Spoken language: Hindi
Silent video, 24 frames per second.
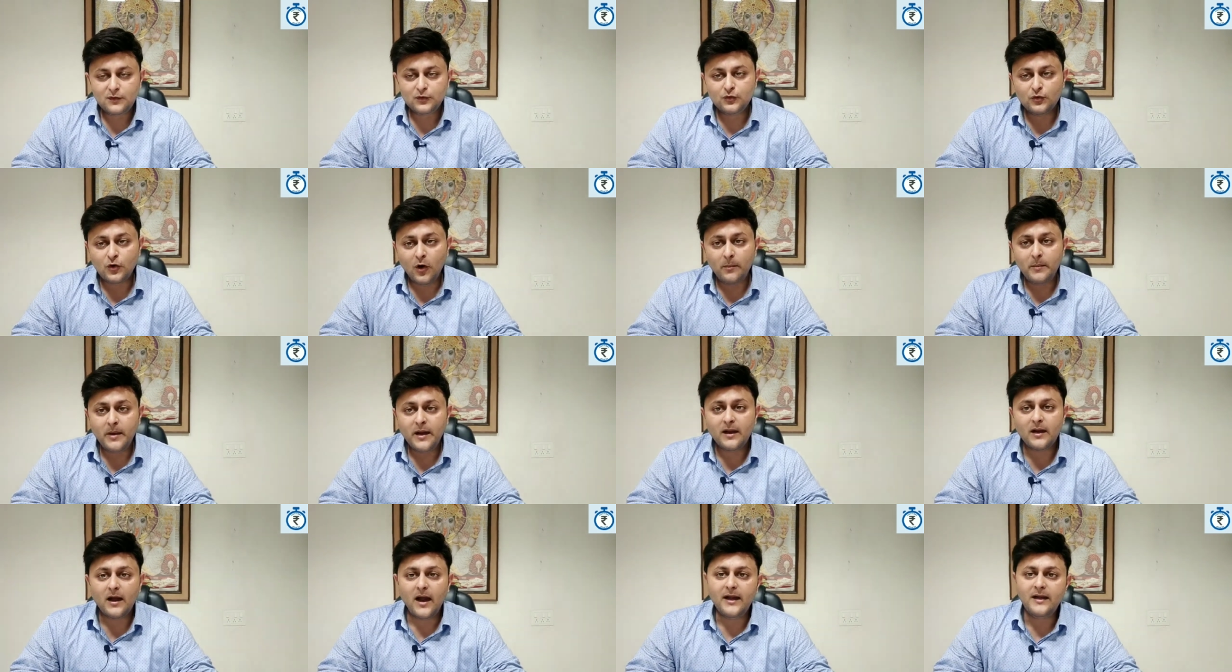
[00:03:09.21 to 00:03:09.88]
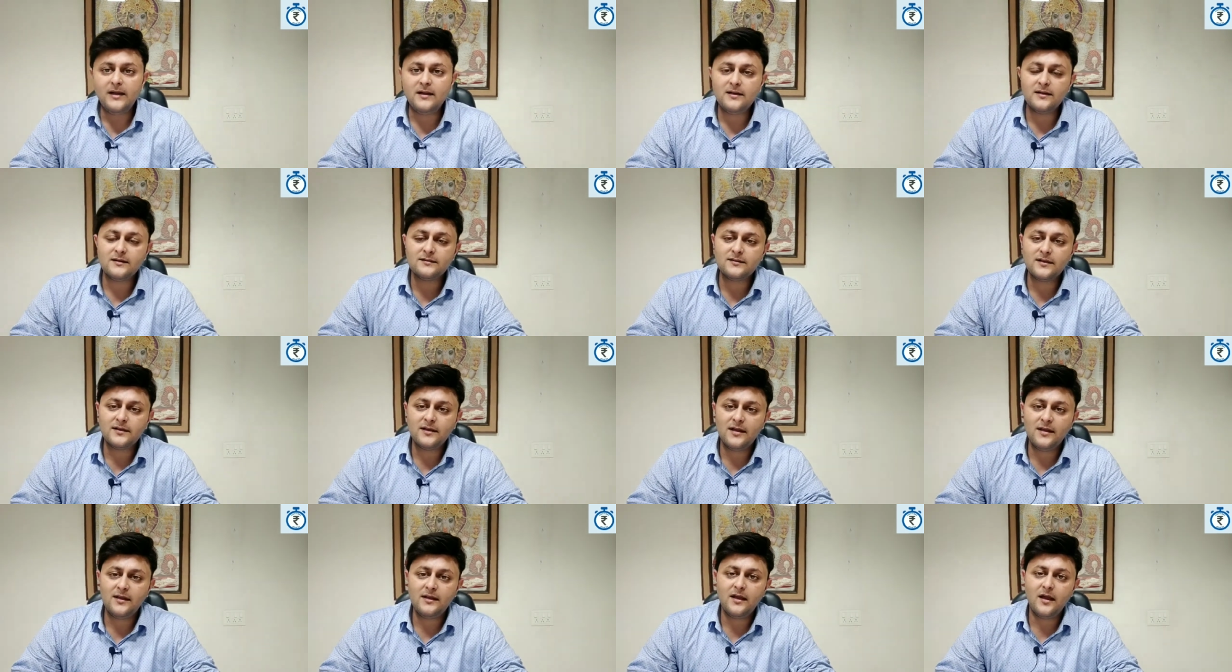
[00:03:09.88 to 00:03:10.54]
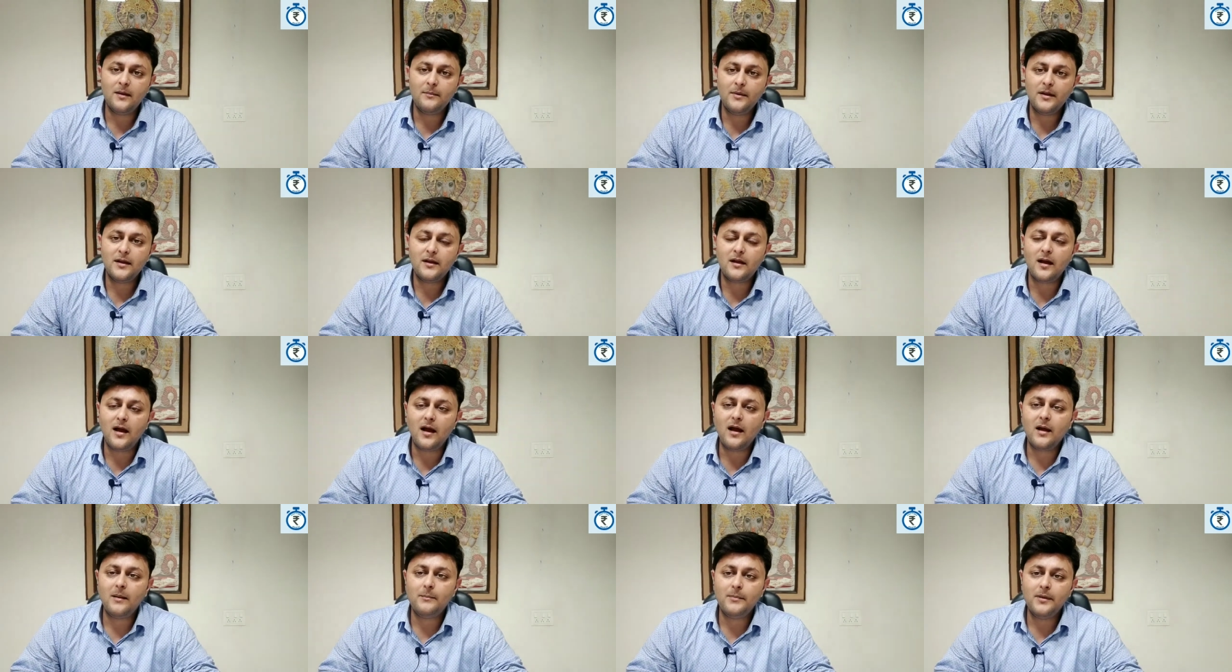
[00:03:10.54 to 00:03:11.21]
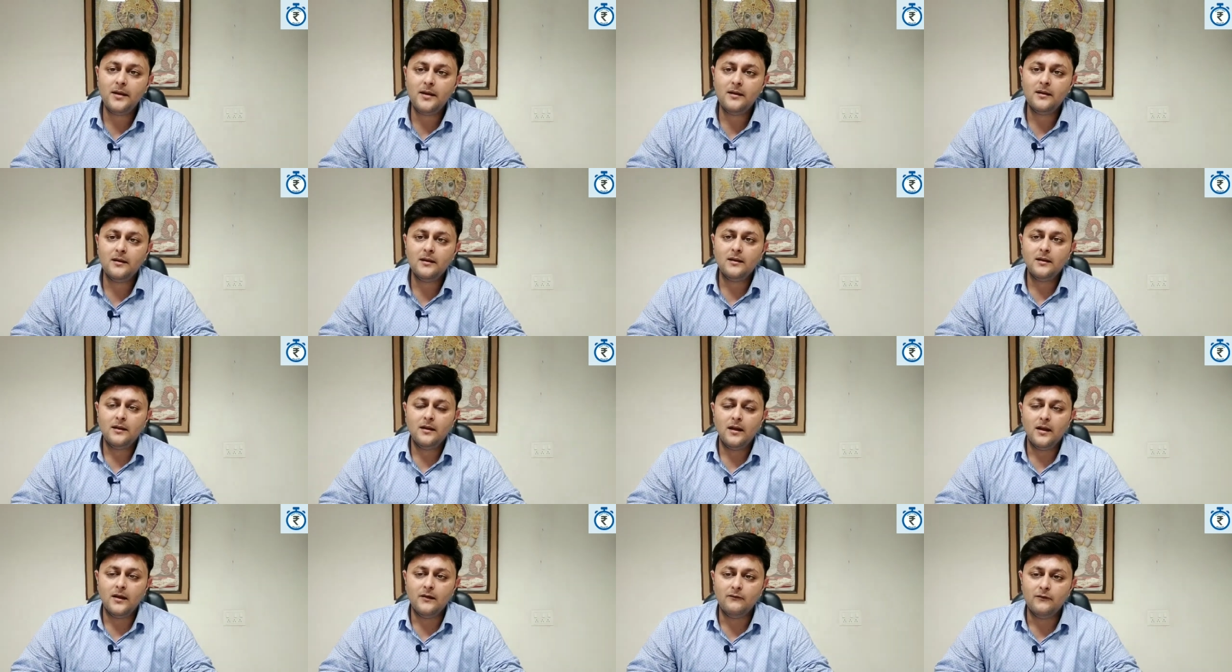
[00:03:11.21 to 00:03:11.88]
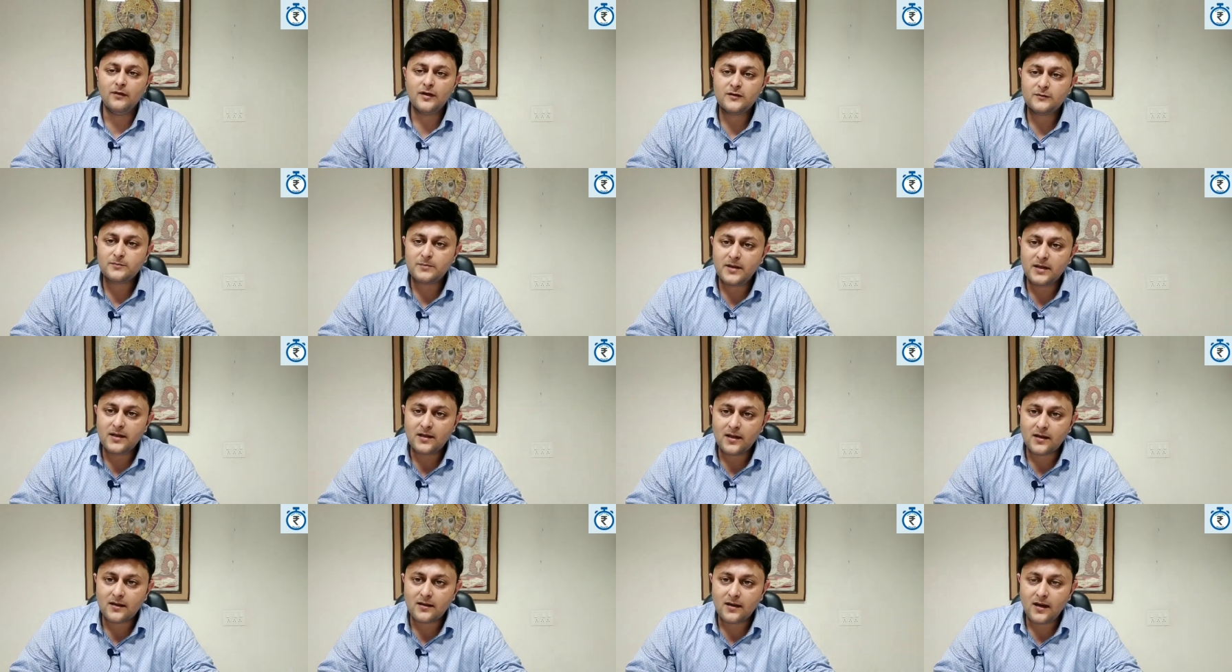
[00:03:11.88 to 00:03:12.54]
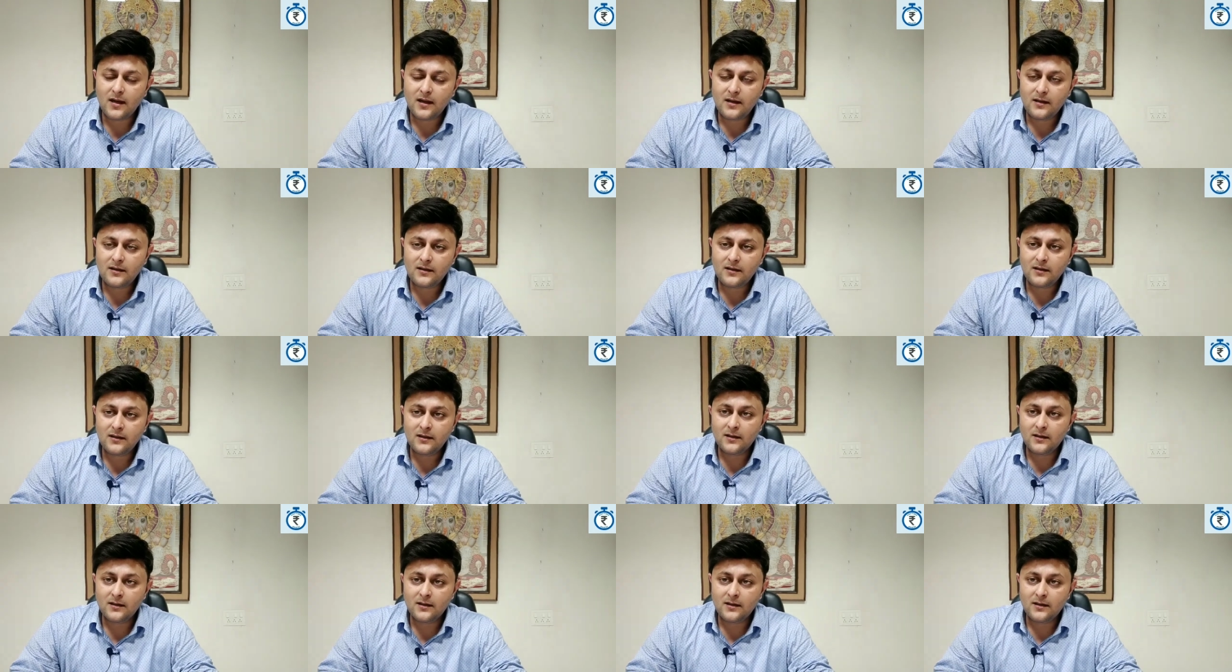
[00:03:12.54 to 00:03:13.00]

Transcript: जो हमें गाइड कर सके कि हमें कहाँ पे इन्वेस्टमेंट करना है